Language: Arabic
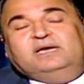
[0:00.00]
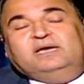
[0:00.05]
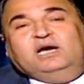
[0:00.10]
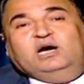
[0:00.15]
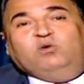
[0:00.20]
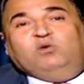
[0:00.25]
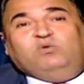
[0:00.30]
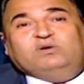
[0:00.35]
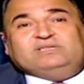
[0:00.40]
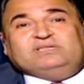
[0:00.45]

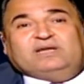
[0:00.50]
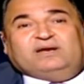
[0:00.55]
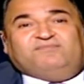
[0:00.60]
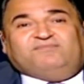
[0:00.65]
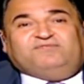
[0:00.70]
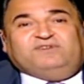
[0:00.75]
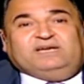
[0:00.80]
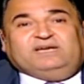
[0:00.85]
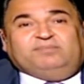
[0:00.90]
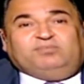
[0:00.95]
هو ضرب
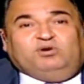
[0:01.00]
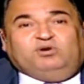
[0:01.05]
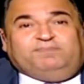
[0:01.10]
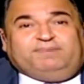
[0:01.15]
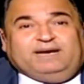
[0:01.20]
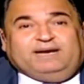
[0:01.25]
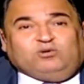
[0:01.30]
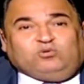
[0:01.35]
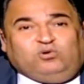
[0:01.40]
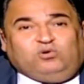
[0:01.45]
في جيبه
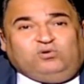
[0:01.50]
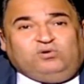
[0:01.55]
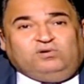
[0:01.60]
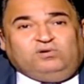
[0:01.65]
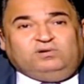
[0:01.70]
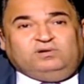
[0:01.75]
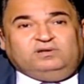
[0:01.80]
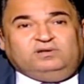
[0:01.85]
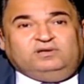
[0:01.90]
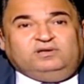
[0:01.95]
الباكو
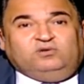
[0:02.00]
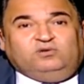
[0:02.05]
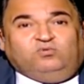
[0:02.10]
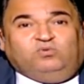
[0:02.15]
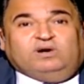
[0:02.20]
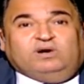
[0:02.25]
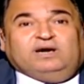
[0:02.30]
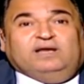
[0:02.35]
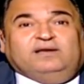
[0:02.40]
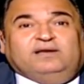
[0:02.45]

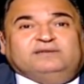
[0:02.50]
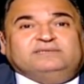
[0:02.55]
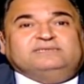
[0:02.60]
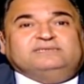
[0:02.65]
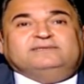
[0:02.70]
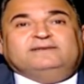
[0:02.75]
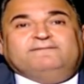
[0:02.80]
وخلاص